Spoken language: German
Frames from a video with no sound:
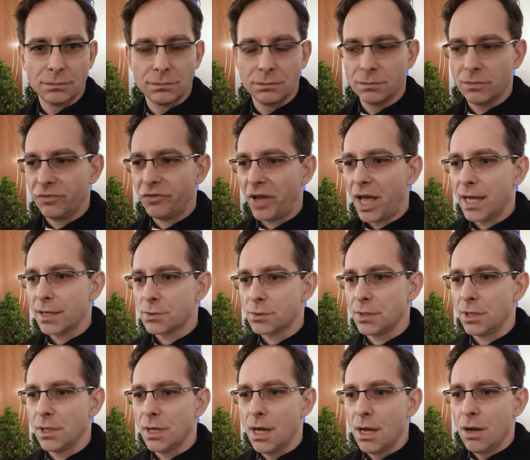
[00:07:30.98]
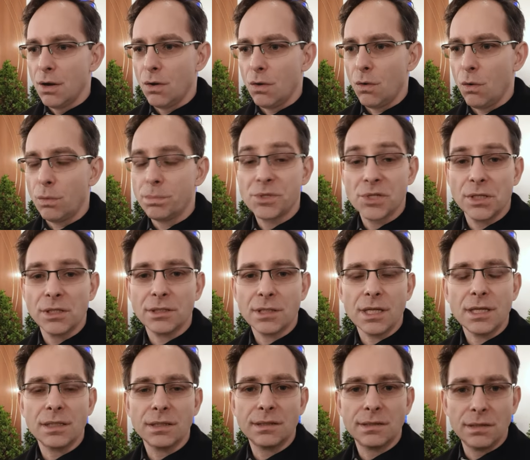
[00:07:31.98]
Frag sie, ob sie nicht
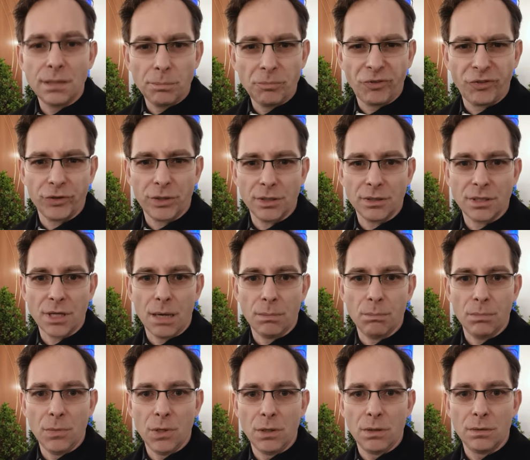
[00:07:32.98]
einen Tipp für dich haben